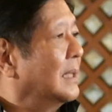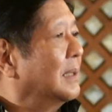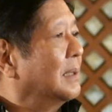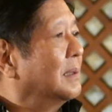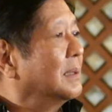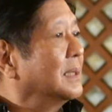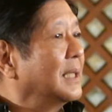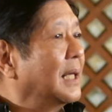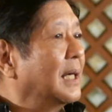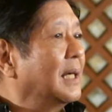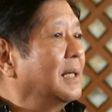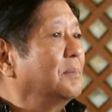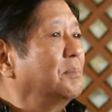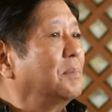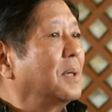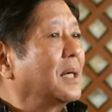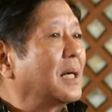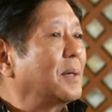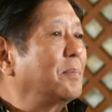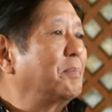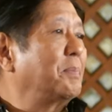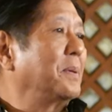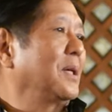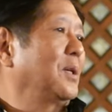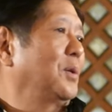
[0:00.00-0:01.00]
na
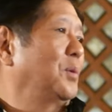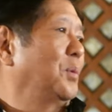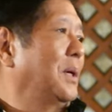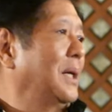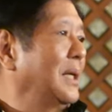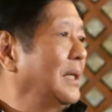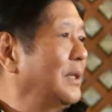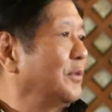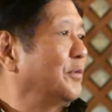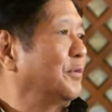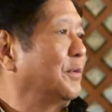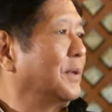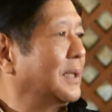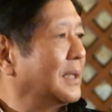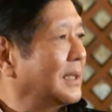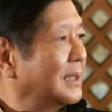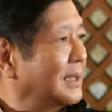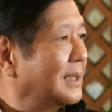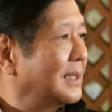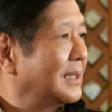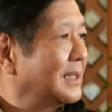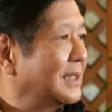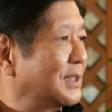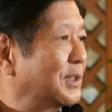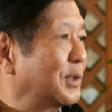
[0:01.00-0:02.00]
makapag-qualify
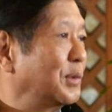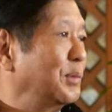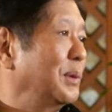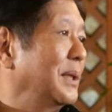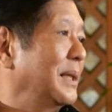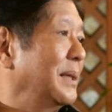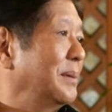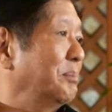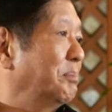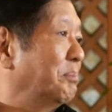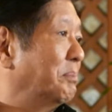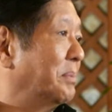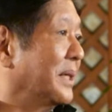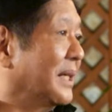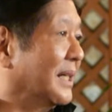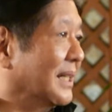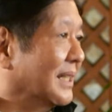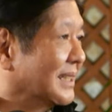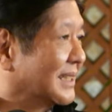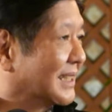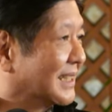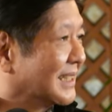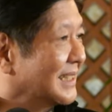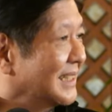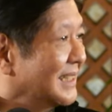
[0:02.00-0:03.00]
sa
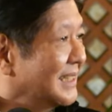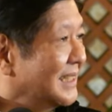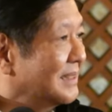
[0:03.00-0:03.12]
Olympics.